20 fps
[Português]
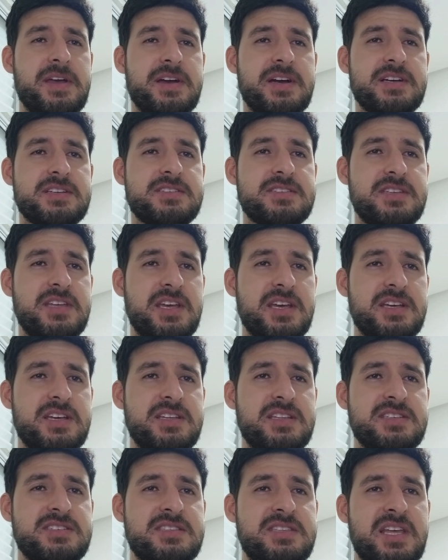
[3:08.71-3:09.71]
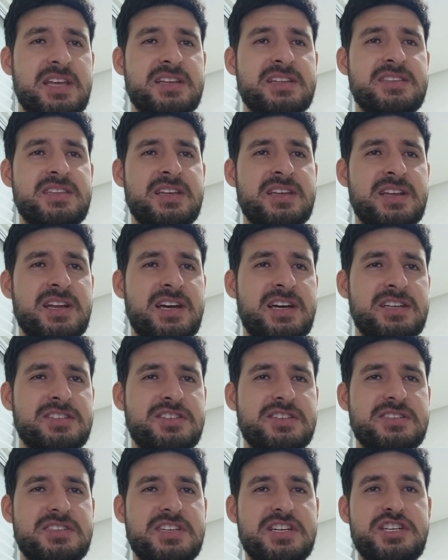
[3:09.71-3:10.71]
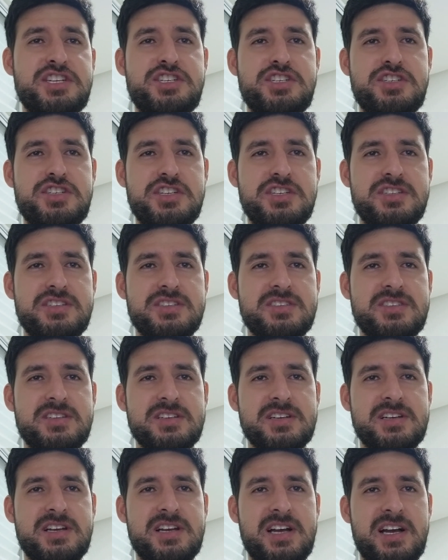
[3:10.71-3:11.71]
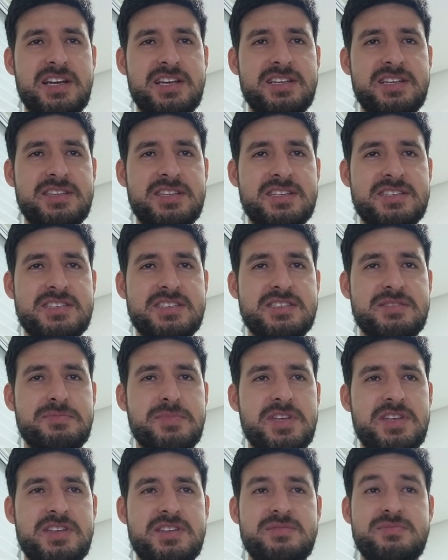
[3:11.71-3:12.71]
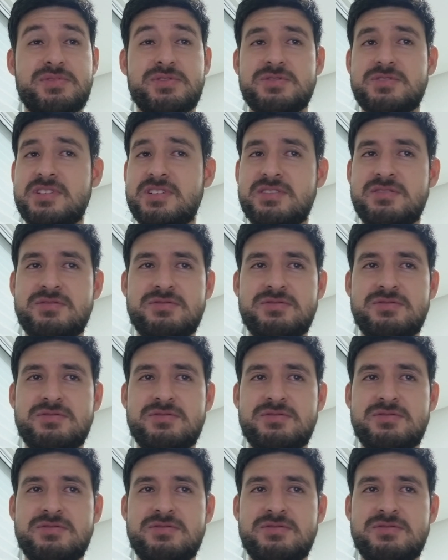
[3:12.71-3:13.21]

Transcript: A SEC terá de ser extinta, caia nesses membros, né?